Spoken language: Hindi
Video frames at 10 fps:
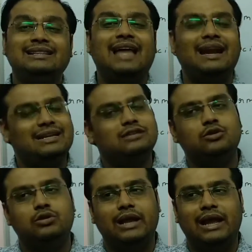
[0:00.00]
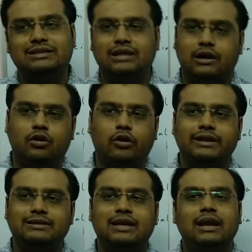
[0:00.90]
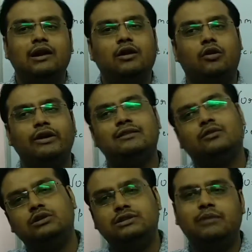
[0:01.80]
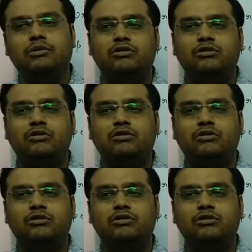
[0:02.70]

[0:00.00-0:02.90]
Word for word: दैट इज़ नोन एज ड्रॉइंग्स ड्रॉइंग्स गुड्स की भी